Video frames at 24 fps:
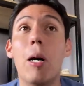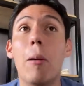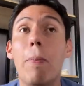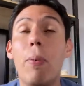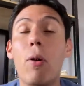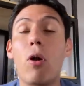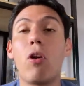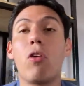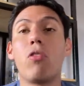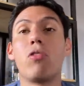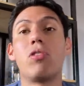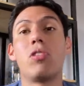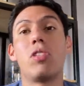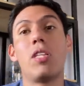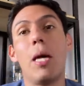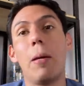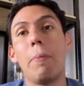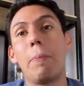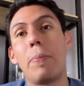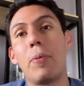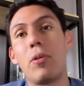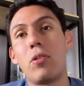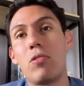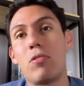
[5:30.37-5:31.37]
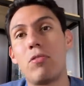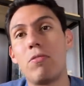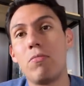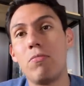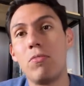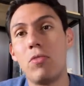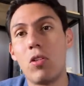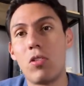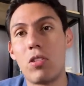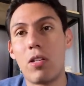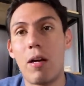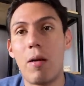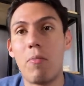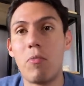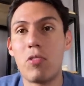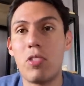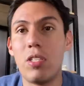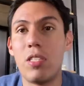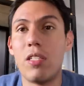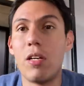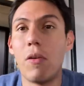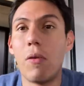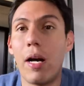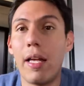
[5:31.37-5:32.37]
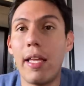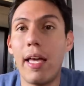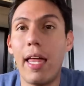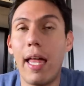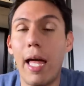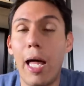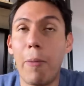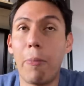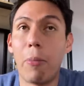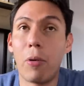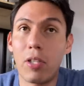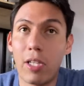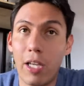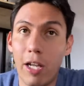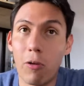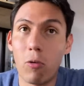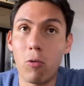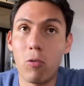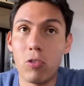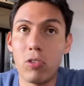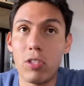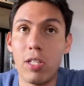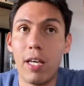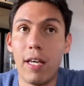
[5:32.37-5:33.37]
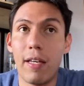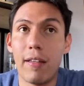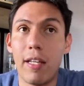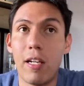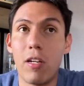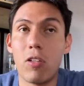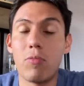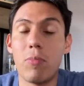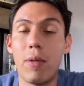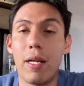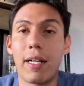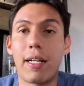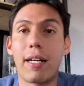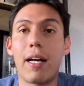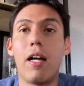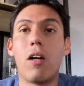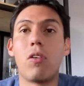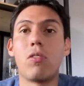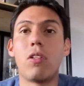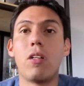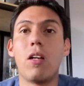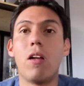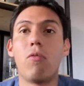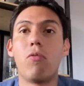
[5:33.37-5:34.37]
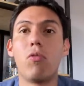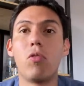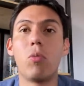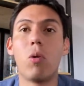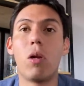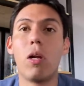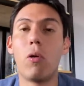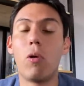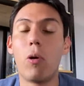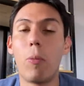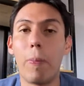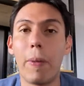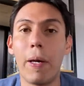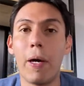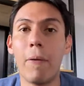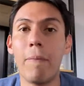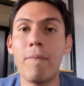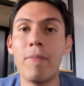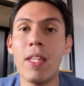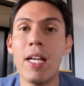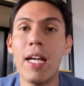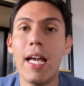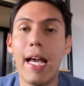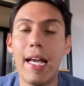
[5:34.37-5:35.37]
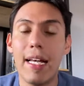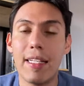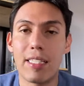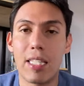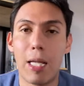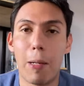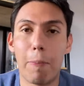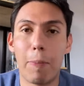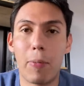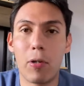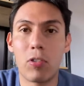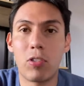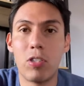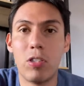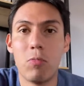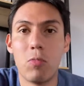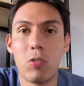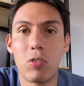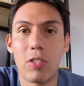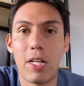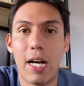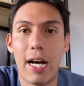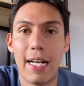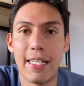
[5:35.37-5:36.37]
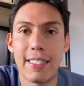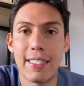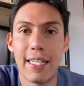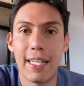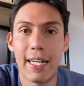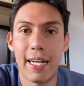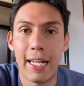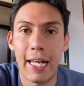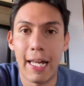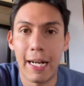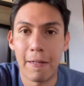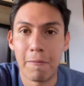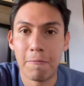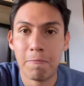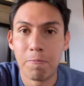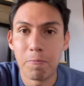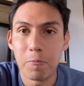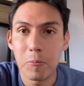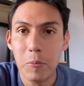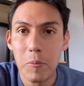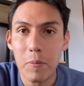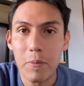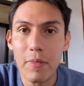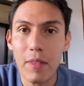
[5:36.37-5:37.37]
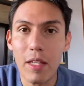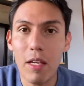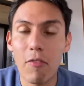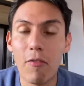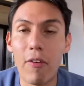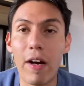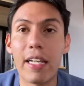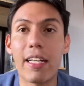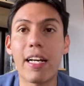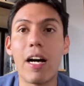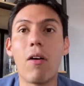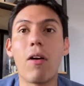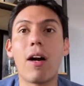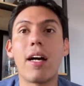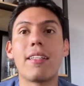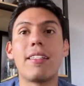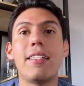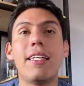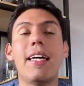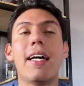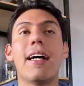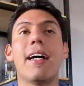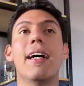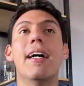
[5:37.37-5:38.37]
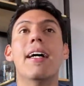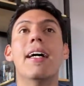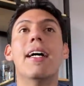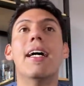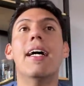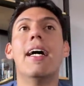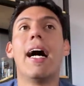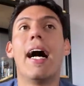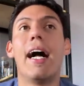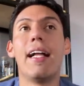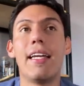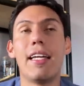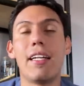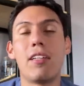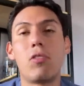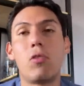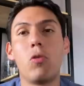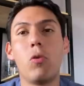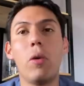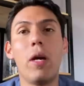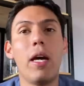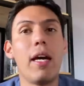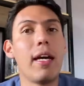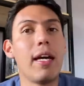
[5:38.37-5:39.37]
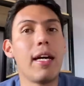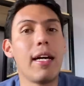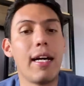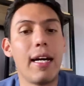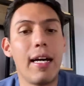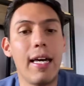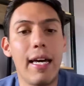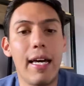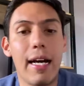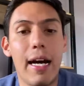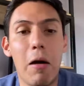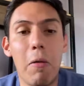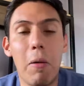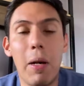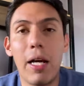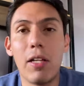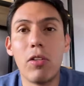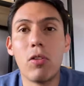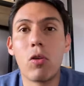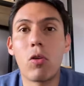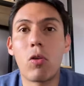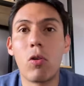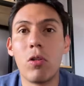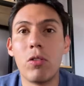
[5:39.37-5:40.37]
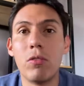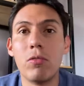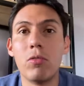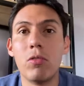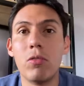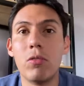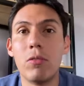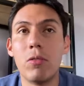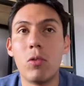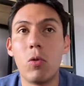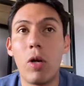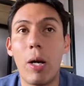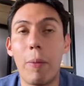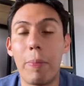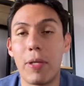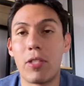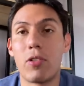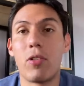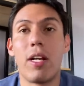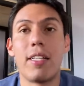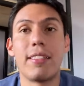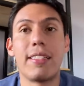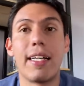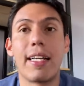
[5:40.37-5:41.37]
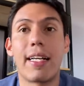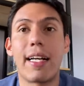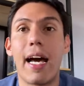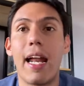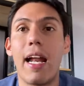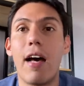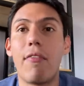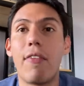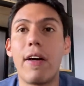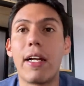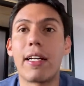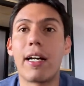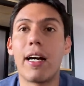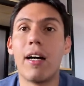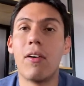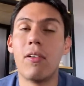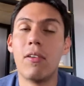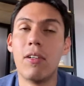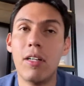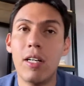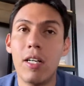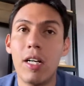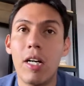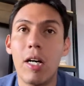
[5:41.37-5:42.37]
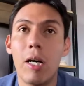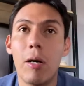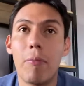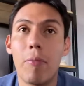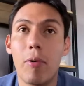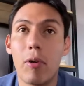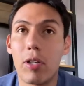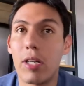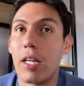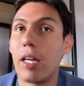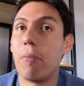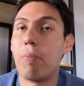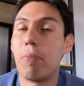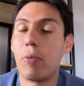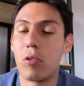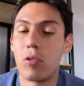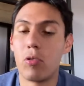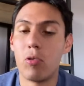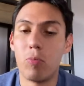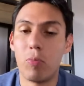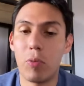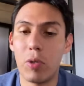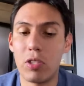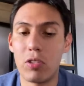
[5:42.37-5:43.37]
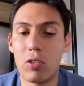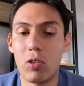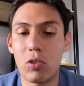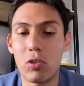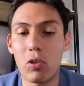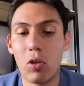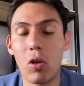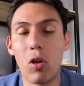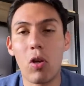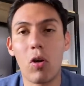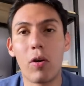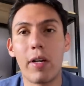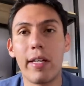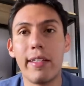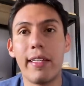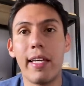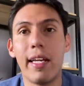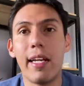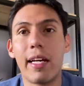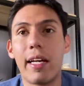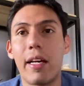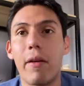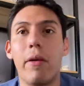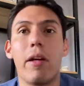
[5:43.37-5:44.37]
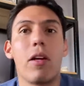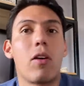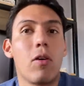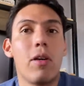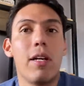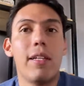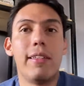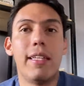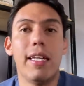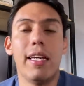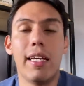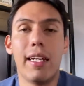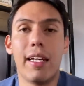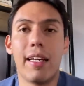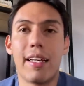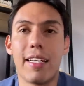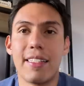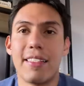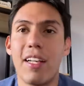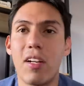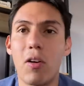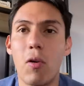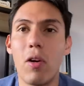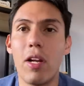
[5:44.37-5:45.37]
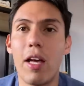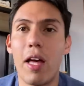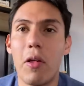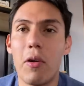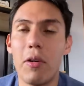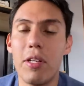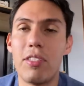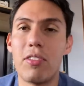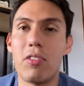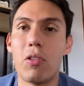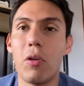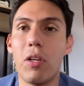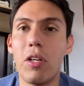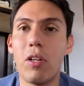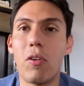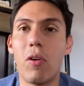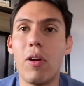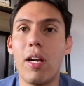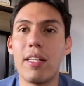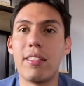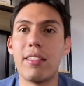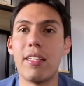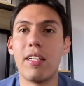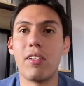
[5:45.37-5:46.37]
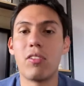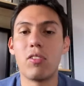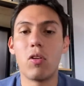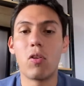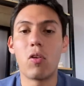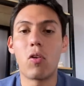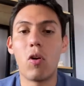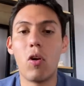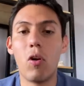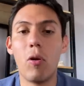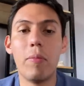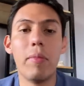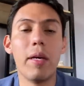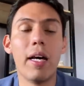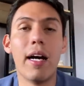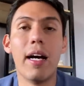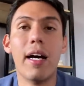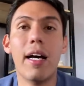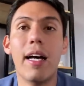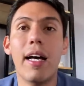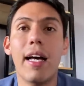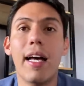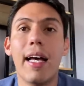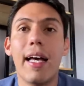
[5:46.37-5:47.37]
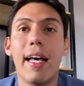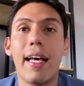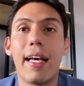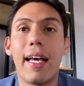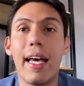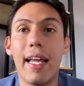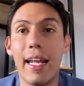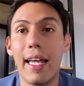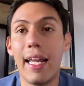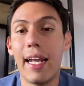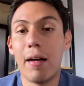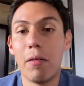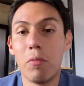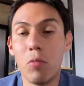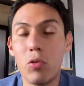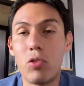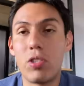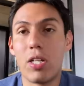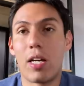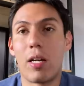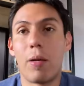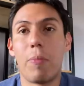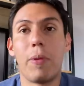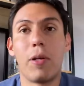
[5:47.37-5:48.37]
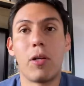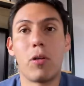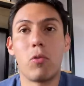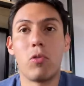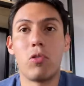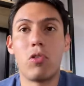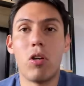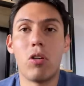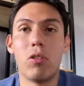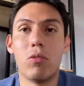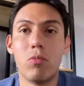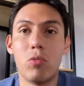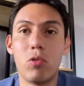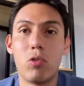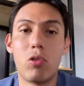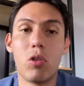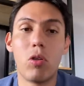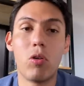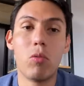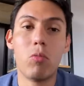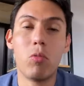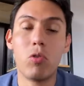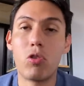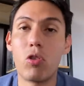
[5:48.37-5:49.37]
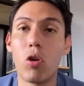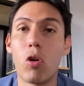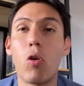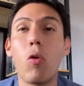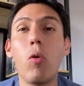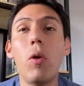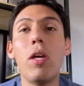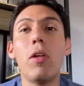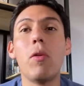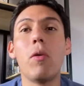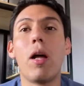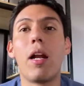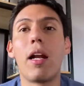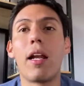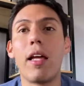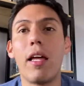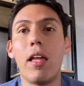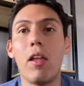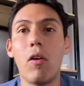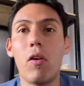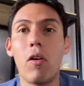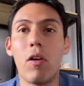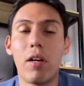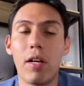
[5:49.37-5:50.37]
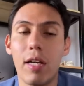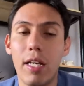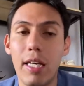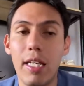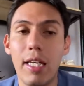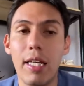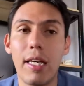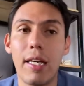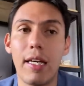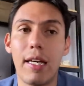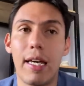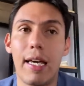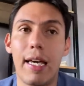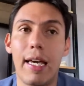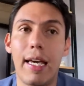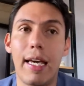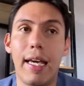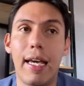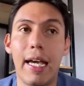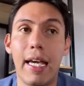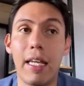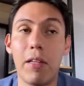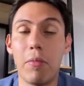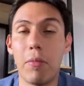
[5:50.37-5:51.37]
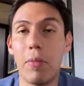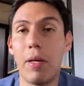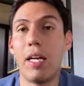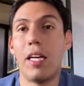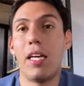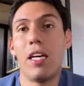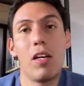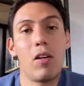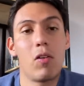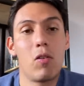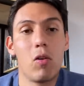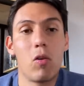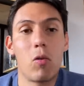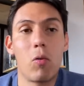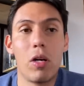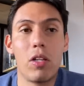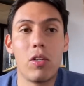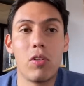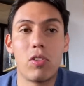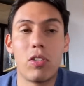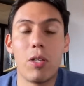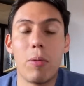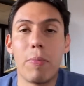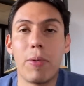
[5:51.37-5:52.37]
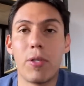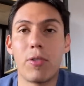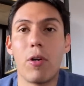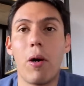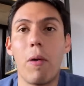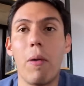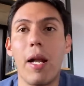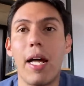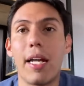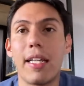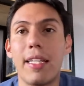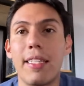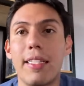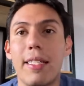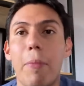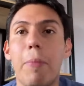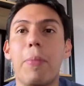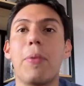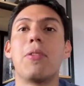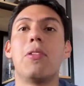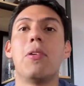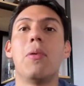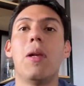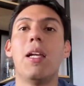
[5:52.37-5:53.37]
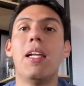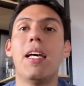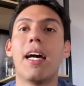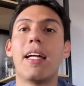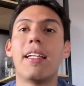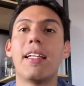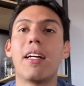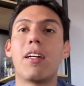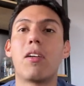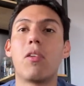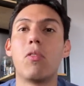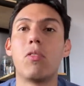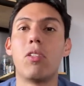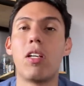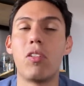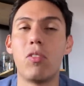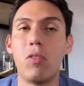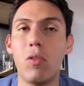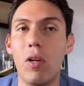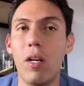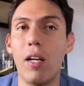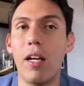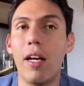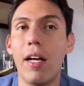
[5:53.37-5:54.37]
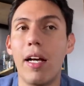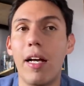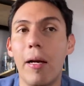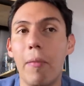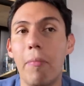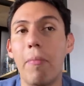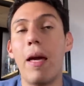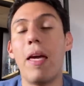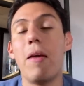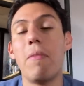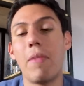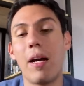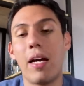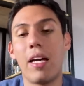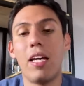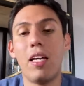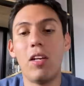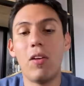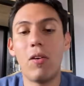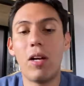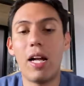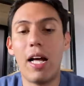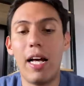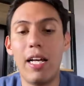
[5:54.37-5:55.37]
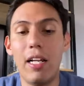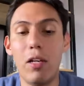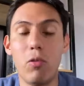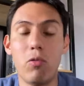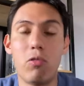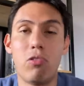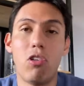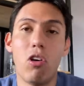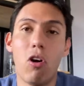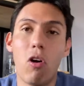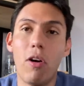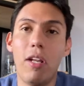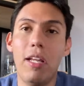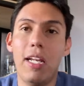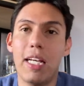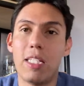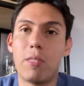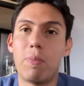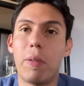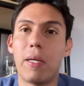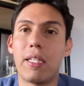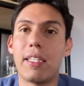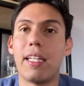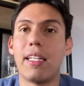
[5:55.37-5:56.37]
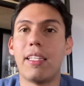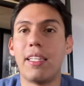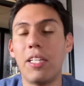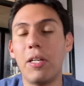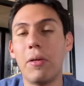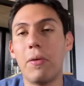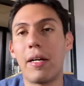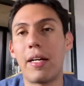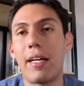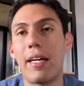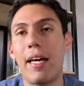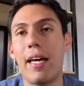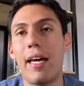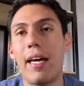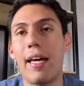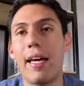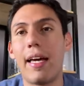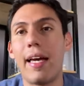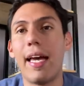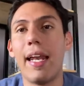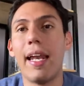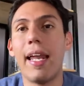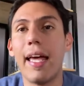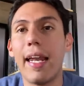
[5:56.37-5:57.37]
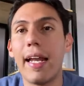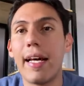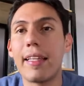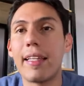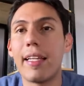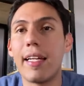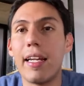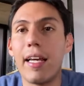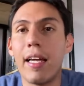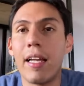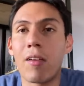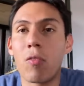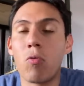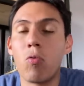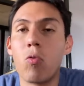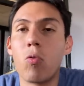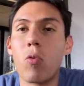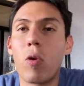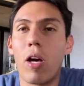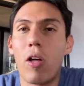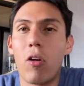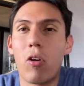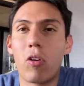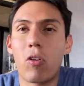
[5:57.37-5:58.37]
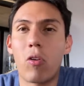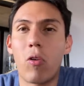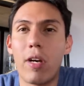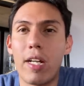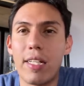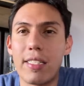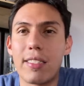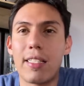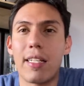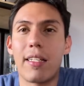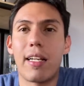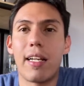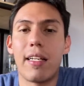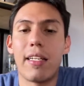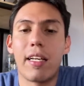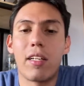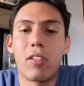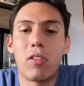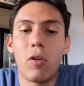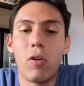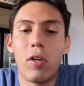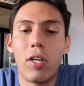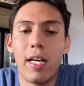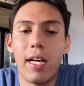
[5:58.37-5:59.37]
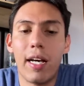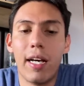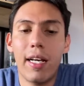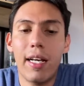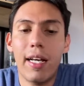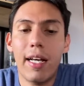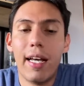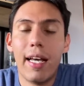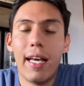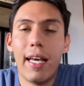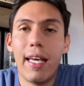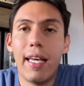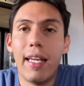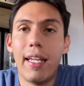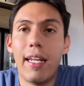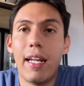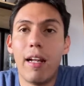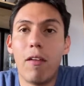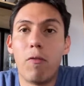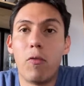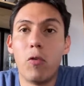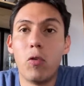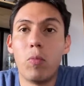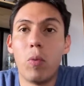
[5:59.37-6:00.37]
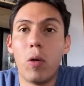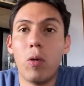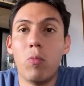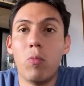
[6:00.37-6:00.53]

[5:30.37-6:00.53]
por los tiempos no sabemos si se vaya a dar porque algunos de, de los mercados en el fútbol europeo están próximos a cerrar. Falcao García Ayer estuve eh, hablando con una persona cercana a Falcao porque por supuesto todo lo que tiene que ver con el Tigre, que es el goleador histórico de la selección Colombia, genera mucha repercusión, mucho, mucho ruido alrededor y eh, en México cuando se empezó a hablar de esa posibilidad de Cruz Azul, me imagino la ilusión y la expectativa que genera tener un jugador con esta trayectoria en el fútbol